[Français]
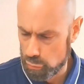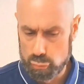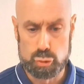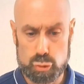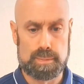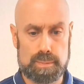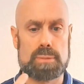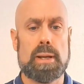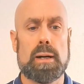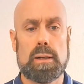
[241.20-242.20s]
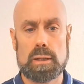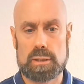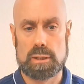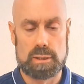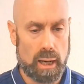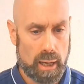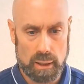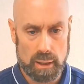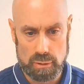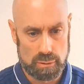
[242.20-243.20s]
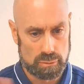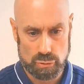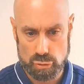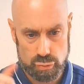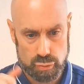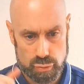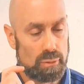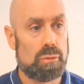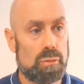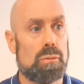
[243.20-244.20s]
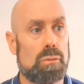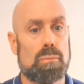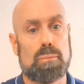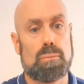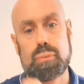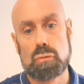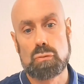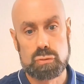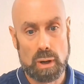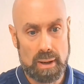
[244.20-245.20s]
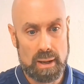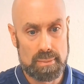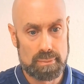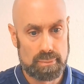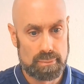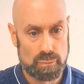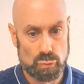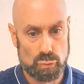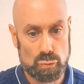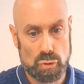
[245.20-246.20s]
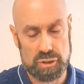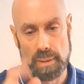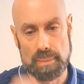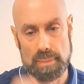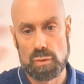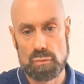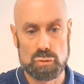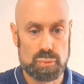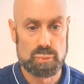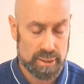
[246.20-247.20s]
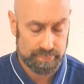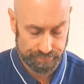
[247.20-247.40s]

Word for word: tout se passe bien, etc. Euh, que ce soit pour soi-même ou quand c'est les parents qui vous ont poussé.